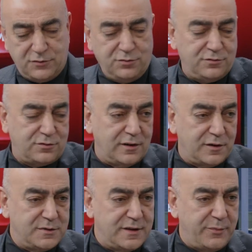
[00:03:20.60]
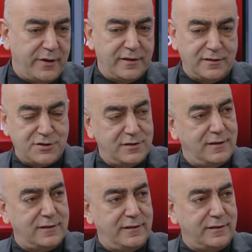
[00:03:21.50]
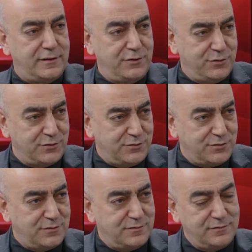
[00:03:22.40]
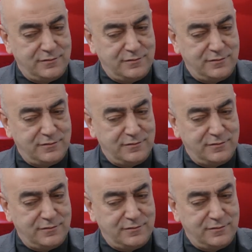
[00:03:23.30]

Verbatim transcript: işte duyduklarımız hep aynı. Şiddetle kınıyoruz,